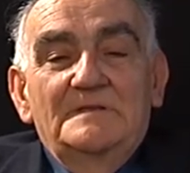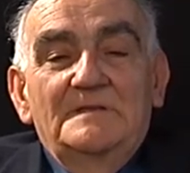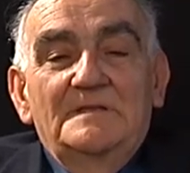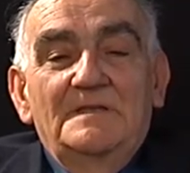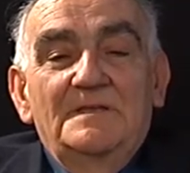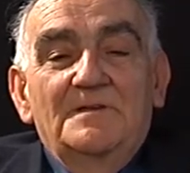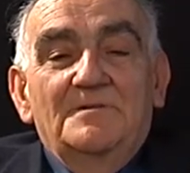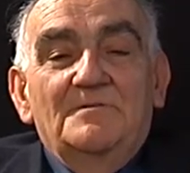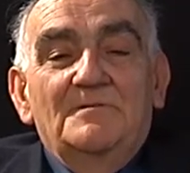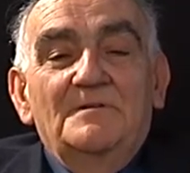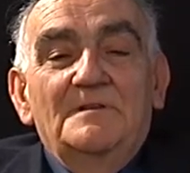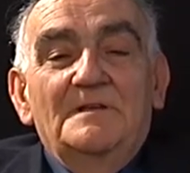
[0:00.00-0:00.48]

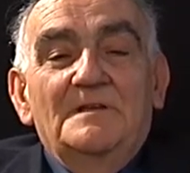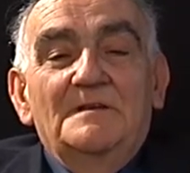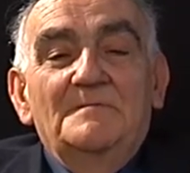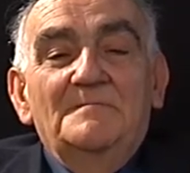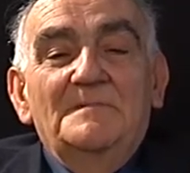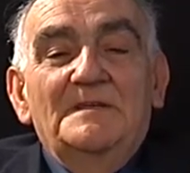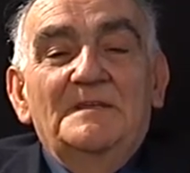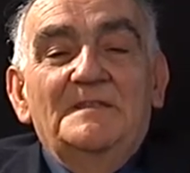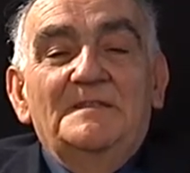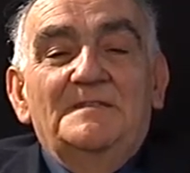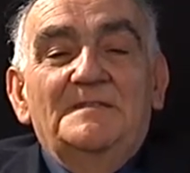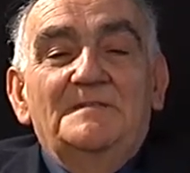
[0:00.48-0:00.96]
i
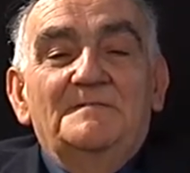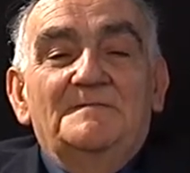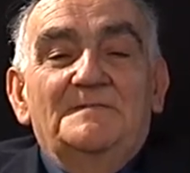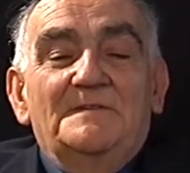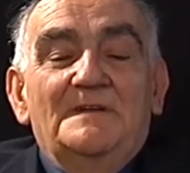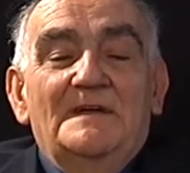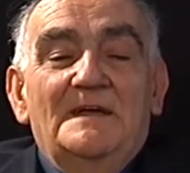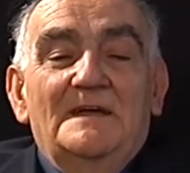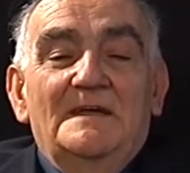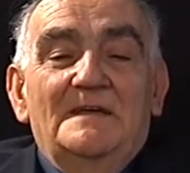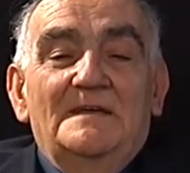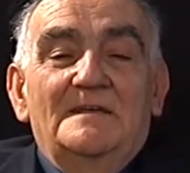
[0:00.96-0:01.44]
collegamenti
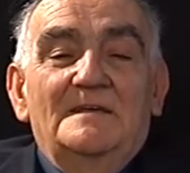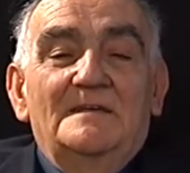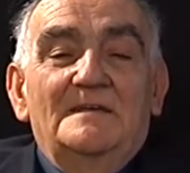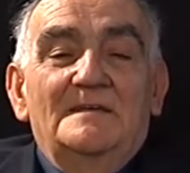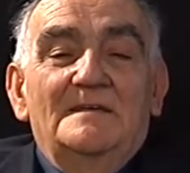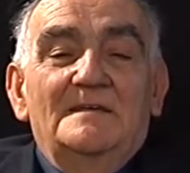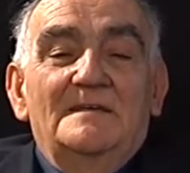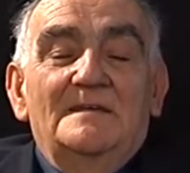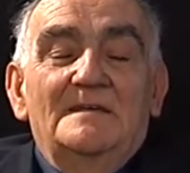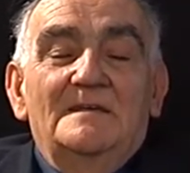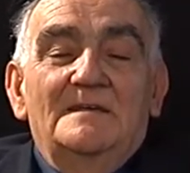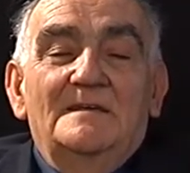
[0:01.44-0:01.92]
fra
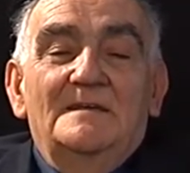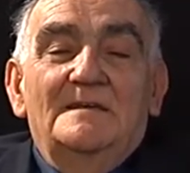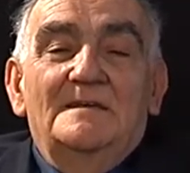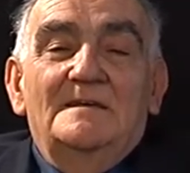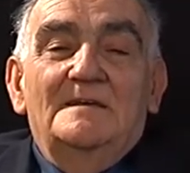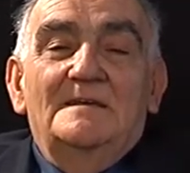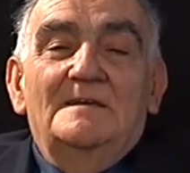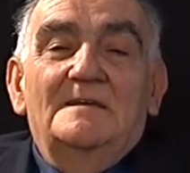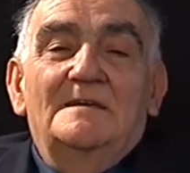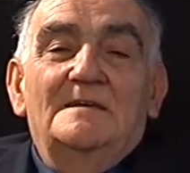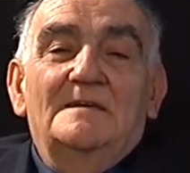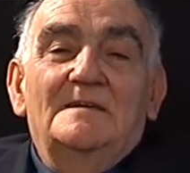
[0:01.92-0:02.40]

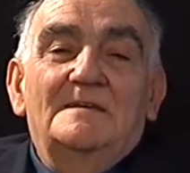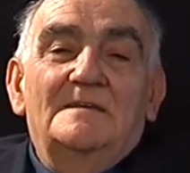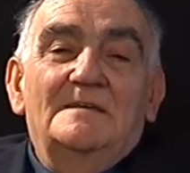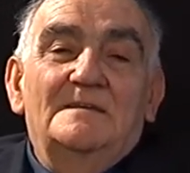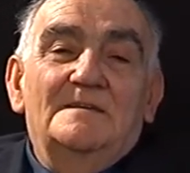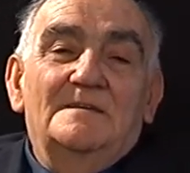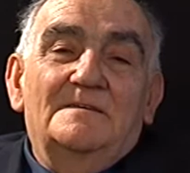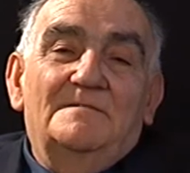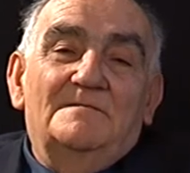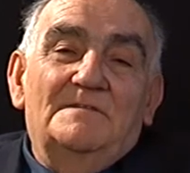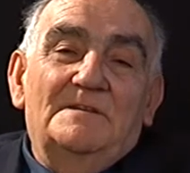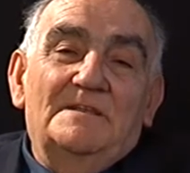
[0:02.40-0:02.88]
eh,
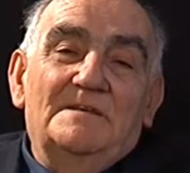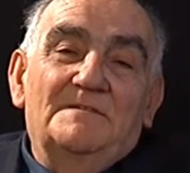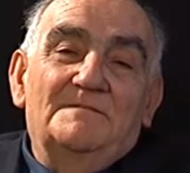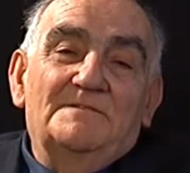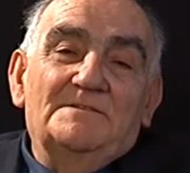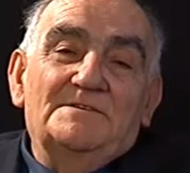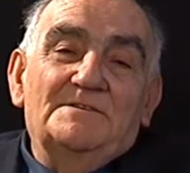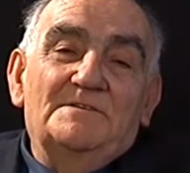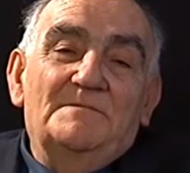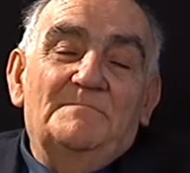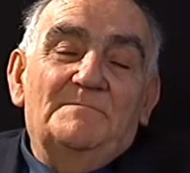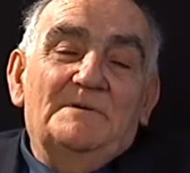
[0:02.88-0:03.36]
quelli che
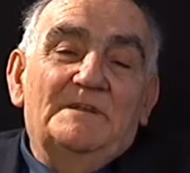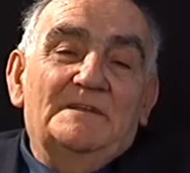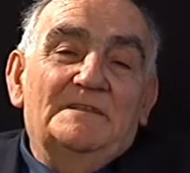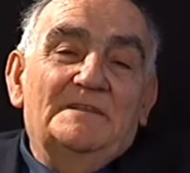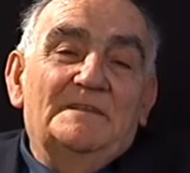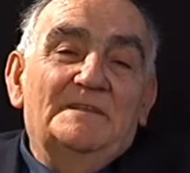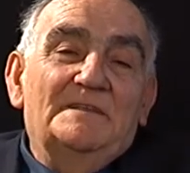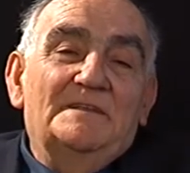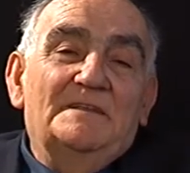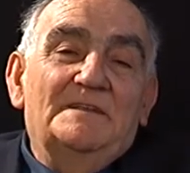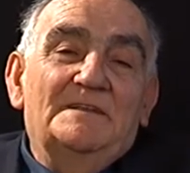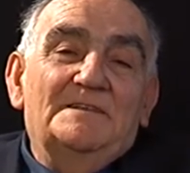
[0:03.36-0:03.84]
facevano
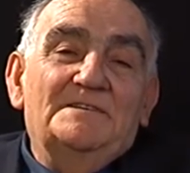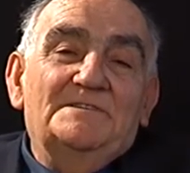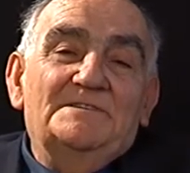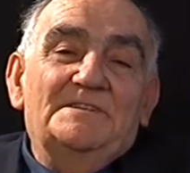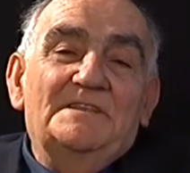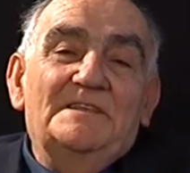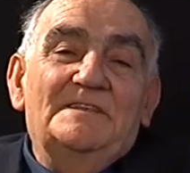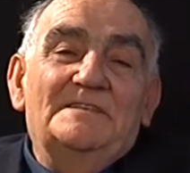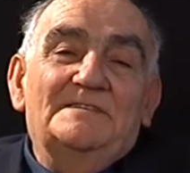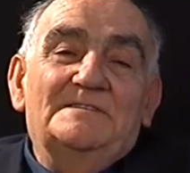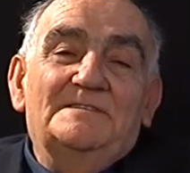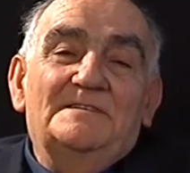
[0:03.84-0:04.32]
parte della
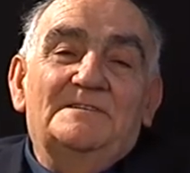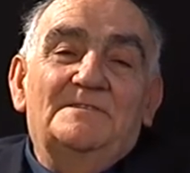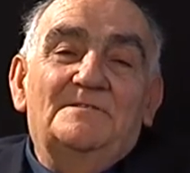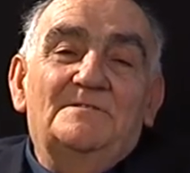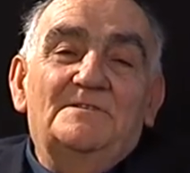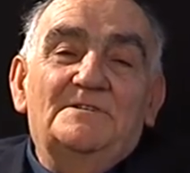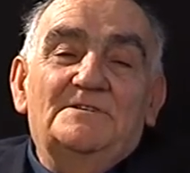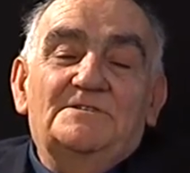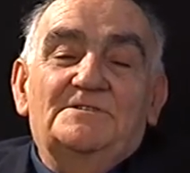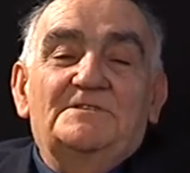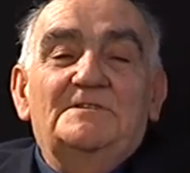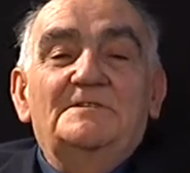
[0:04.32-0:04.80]
resistenza
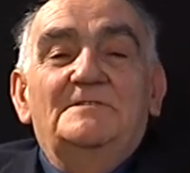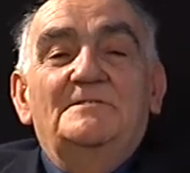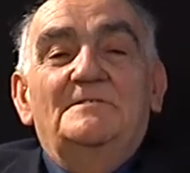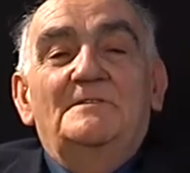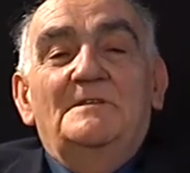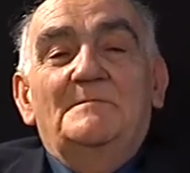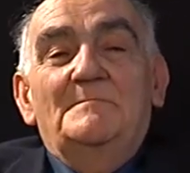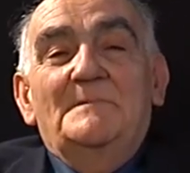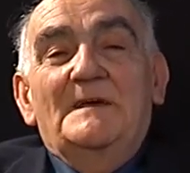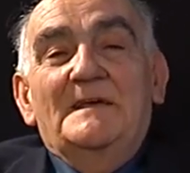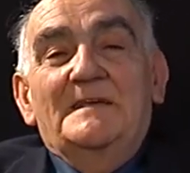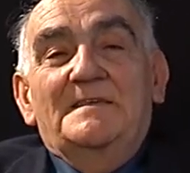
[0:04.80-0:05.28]
non essendo
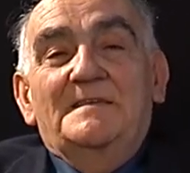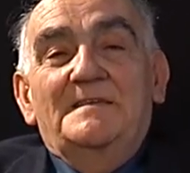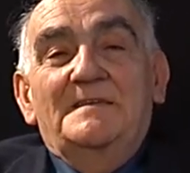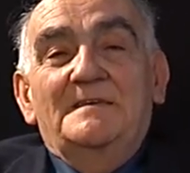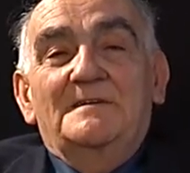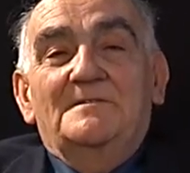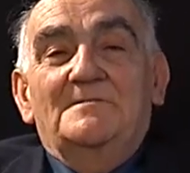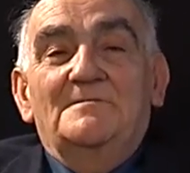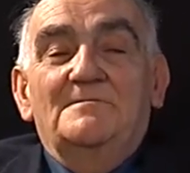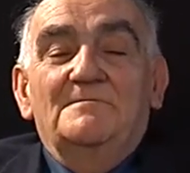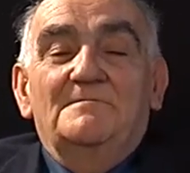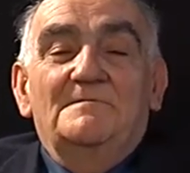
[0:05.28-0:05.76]
la
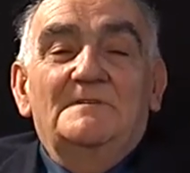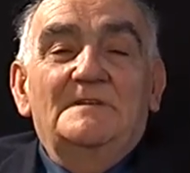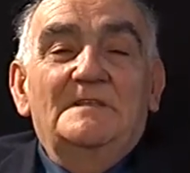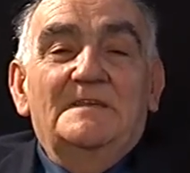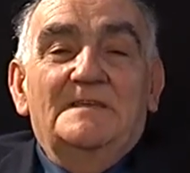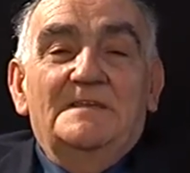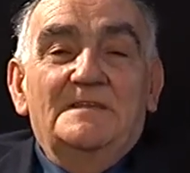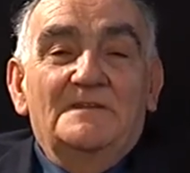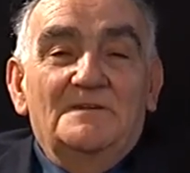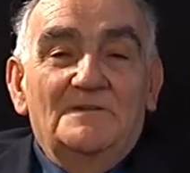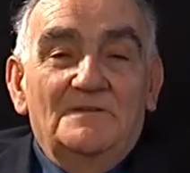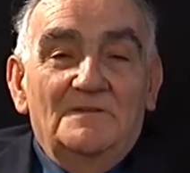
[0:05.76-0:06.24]
macchia con quelli
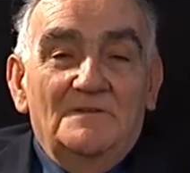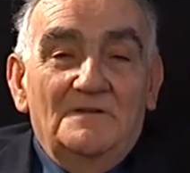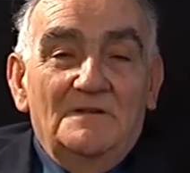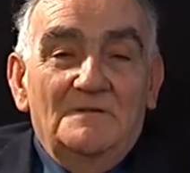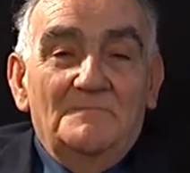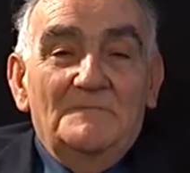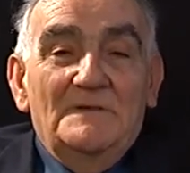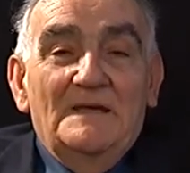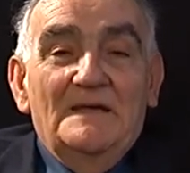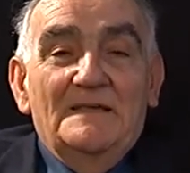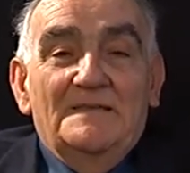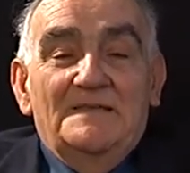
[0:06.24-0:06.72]
che erano la
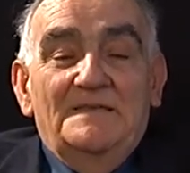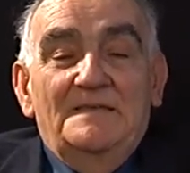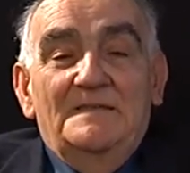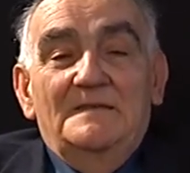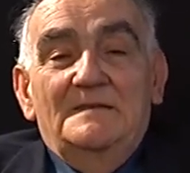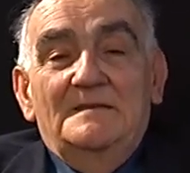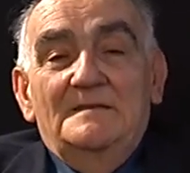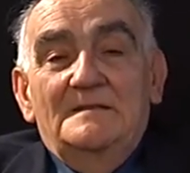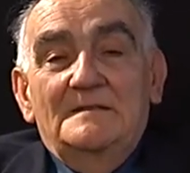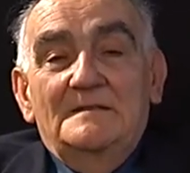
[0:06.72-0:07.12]
macchia.